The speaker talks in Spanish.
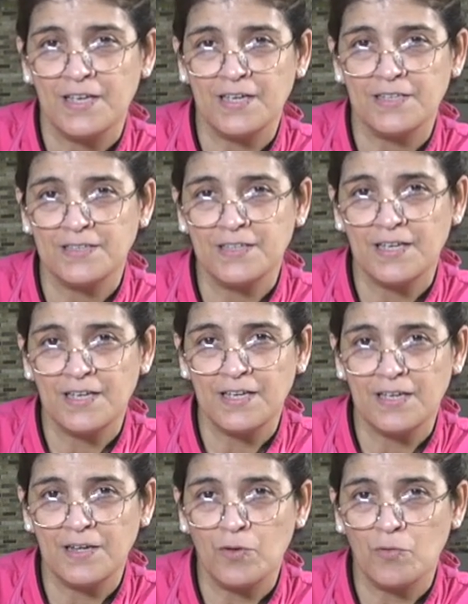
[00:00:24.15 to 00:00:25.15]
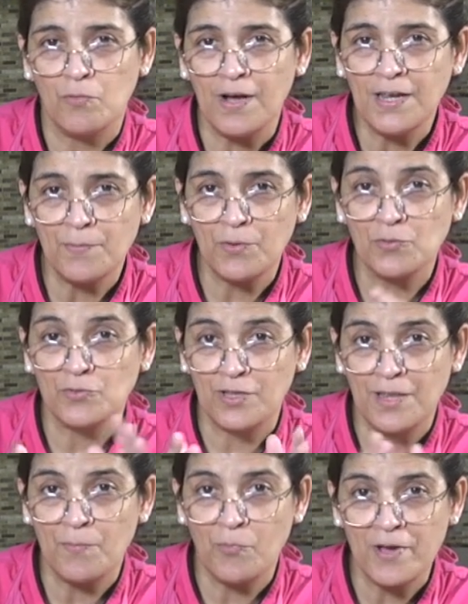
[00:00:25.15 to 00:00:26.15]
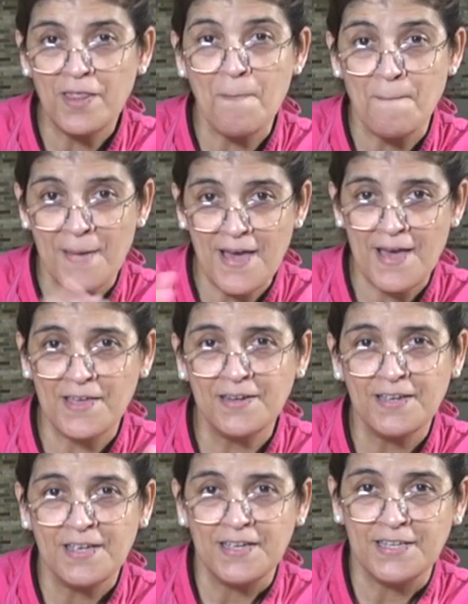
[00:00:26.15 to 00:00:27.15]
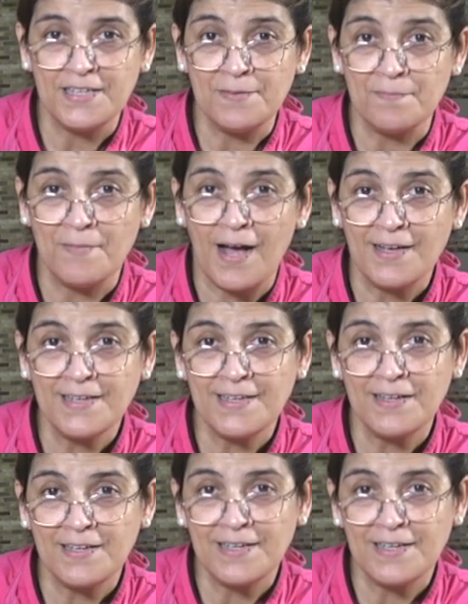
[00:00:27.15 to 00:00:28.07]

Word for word: este, los cuales pues ustedes pueden ver y más e,